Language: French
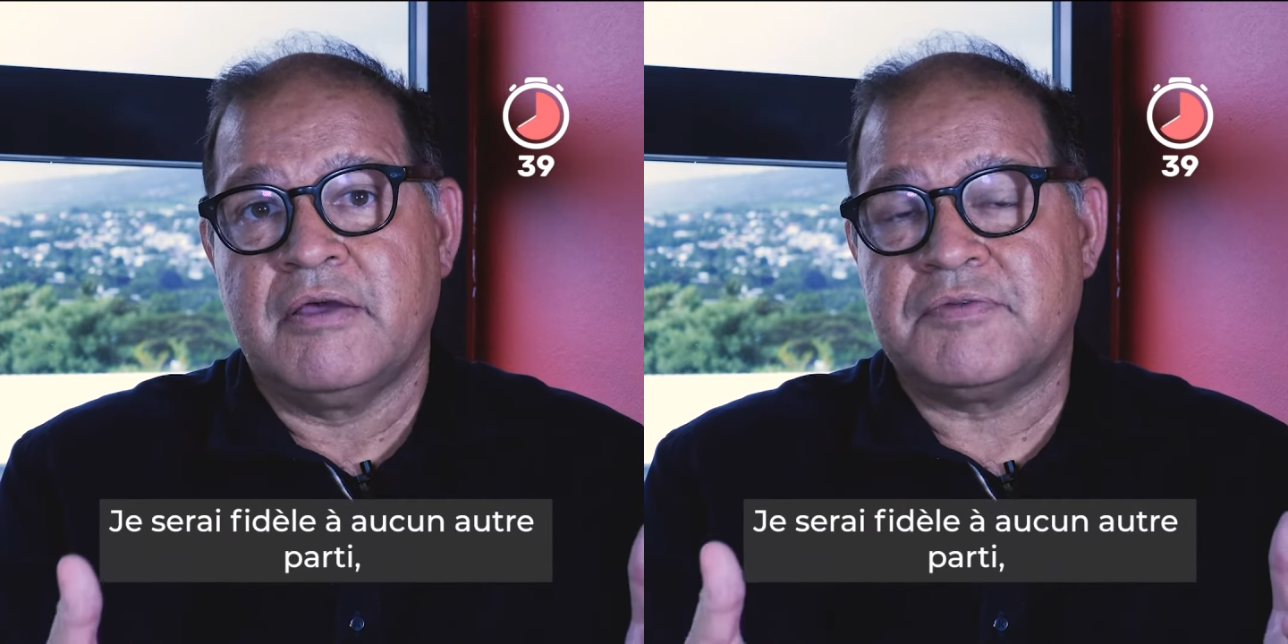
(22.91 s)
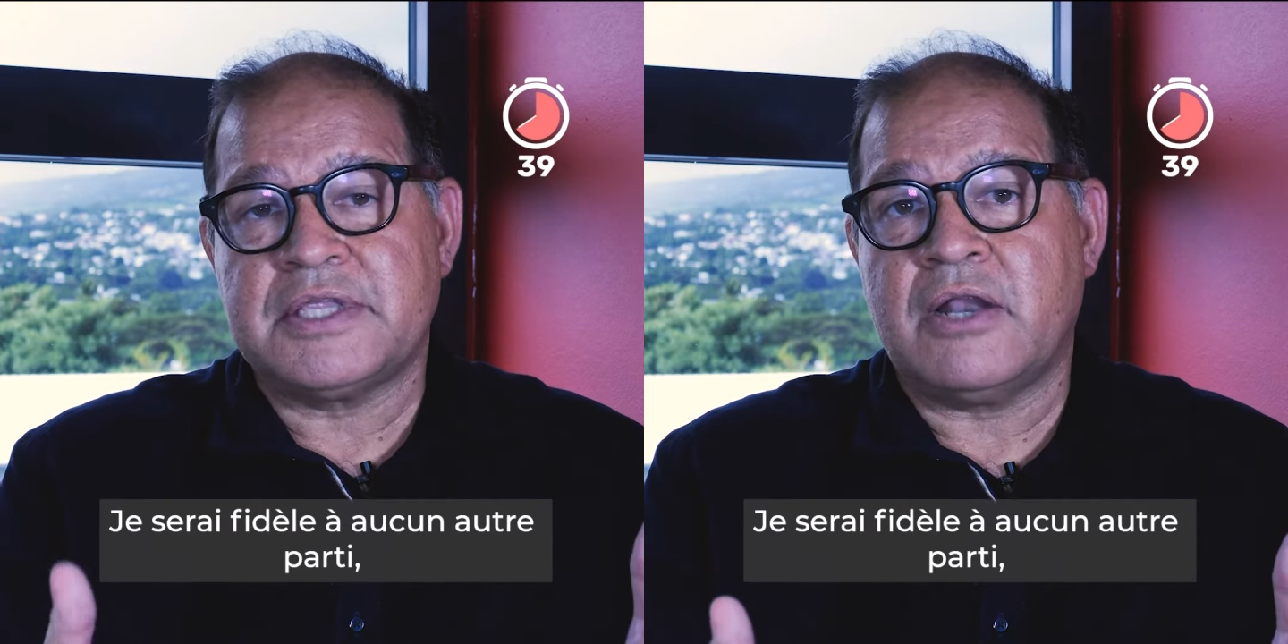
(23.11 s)

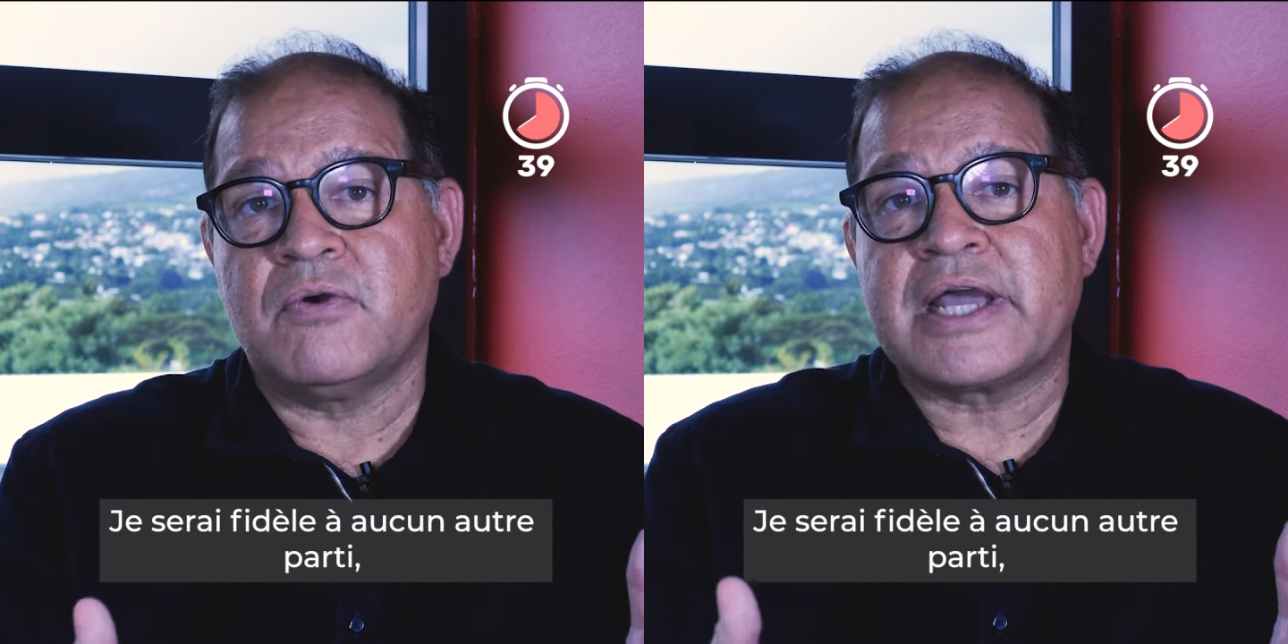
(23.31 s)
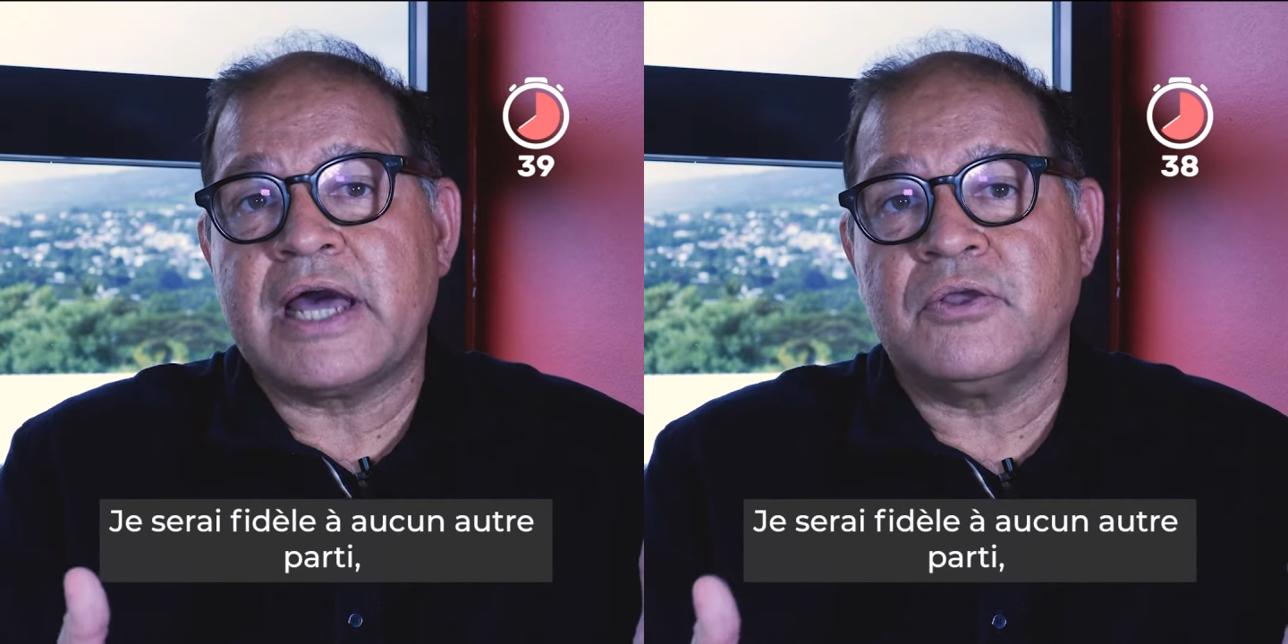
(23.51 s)
fidèle à
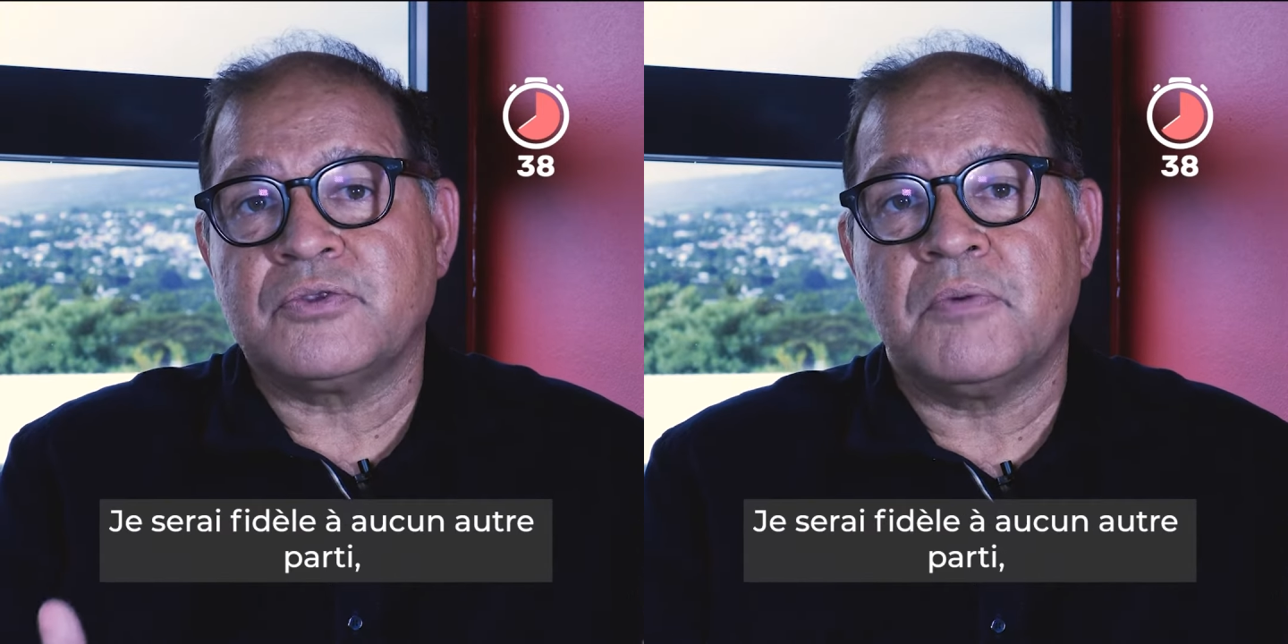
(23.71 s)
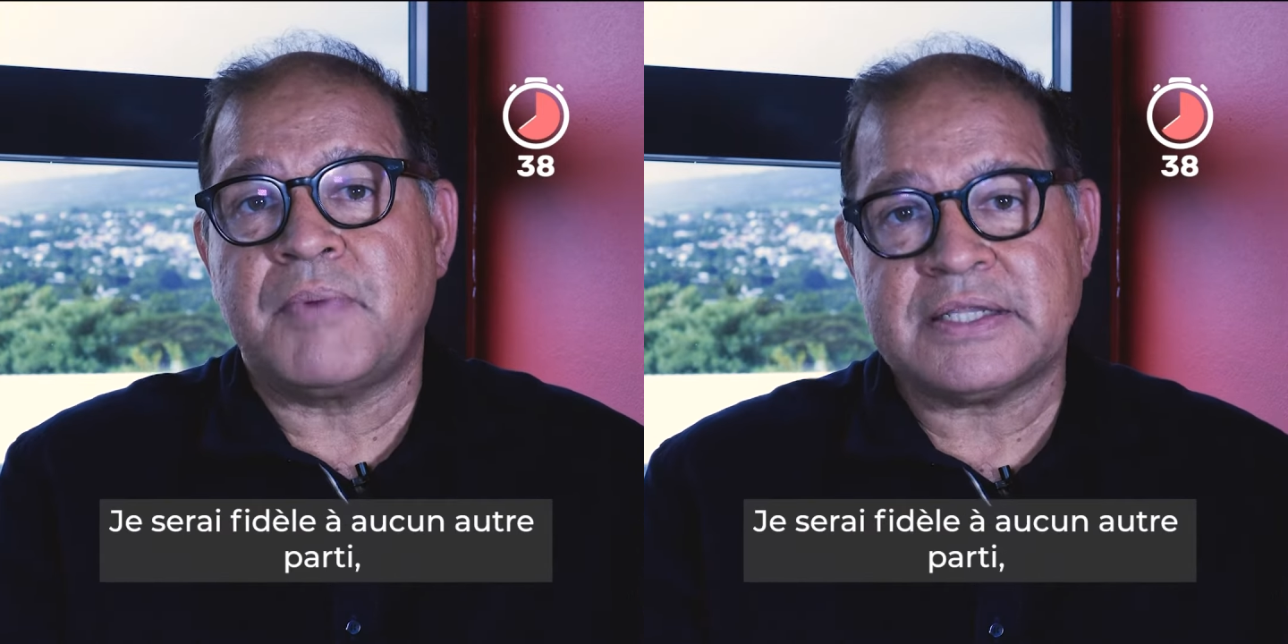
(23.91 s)
aucun
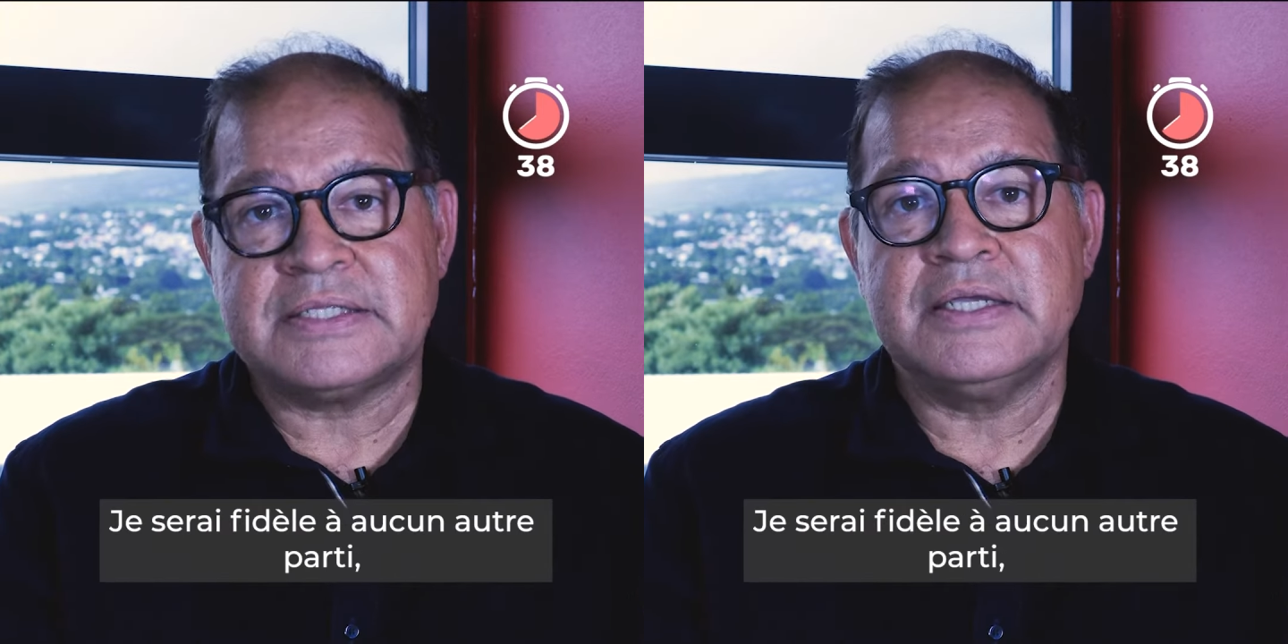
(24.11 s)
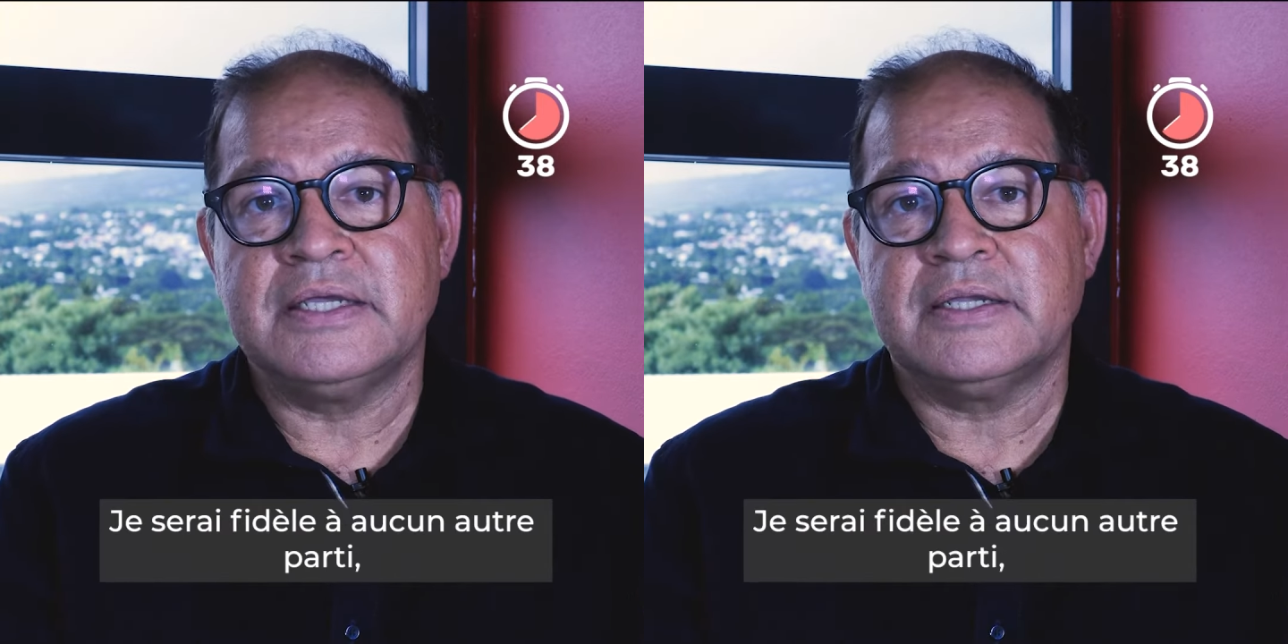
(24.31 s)
autre parti,